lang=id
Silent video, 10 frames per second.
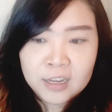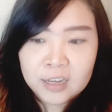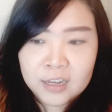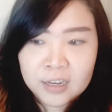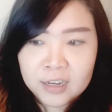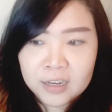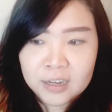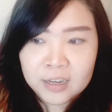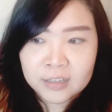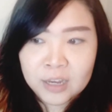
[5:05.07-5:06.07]

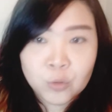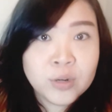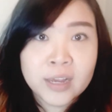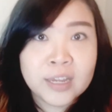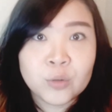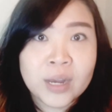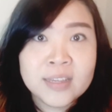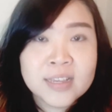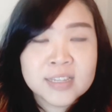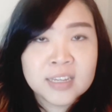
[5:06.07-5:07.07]
uh, ya udah gitu
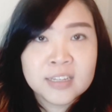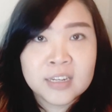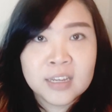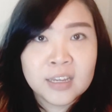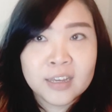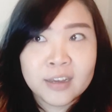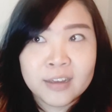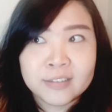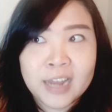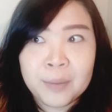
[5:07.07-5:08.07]
aja sih. Jadi
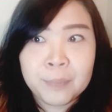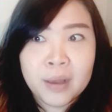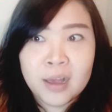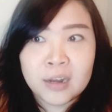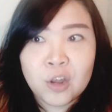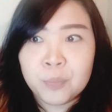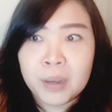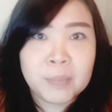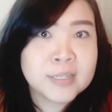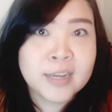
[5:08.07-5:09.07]
tanpa down
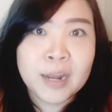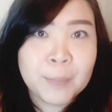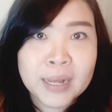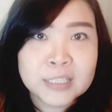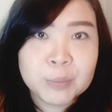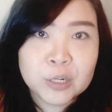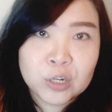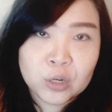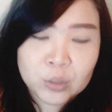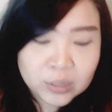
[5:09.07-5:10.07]
payment segala macam gitu
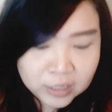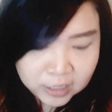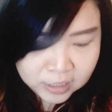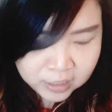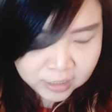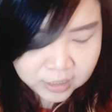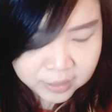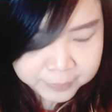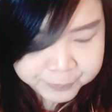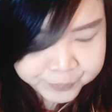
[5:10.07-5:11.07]
loh.
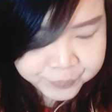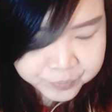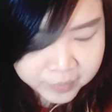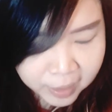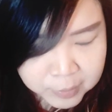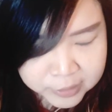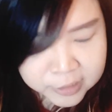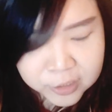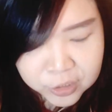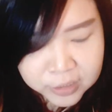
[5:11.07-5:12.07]
Um, habis
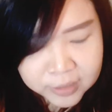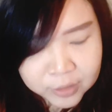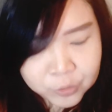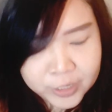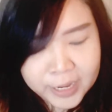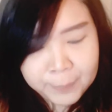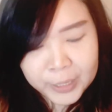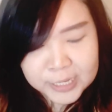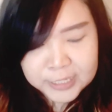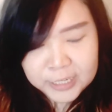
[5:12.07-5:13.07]
itu udah nyampe
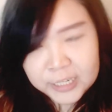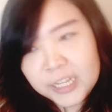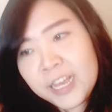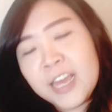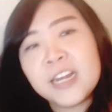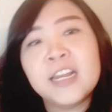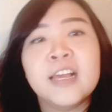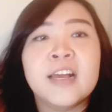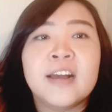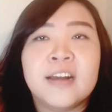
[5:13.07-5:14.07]
di sini kan.
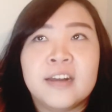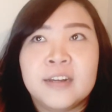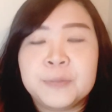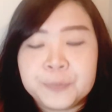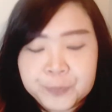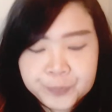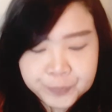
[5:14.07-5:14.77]
Um,